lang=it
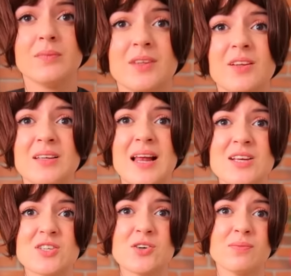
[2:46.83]
io ti
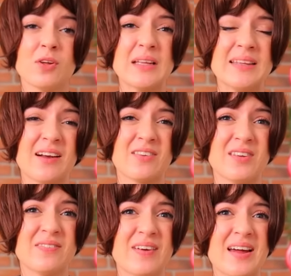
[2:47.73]
lascio, ho tante
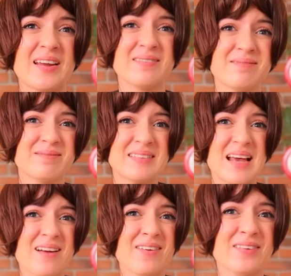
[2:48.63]
cose da fare.
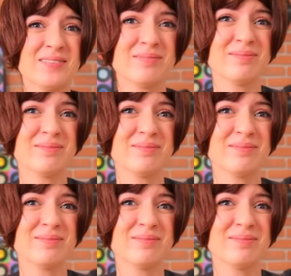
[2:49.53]
Ciao!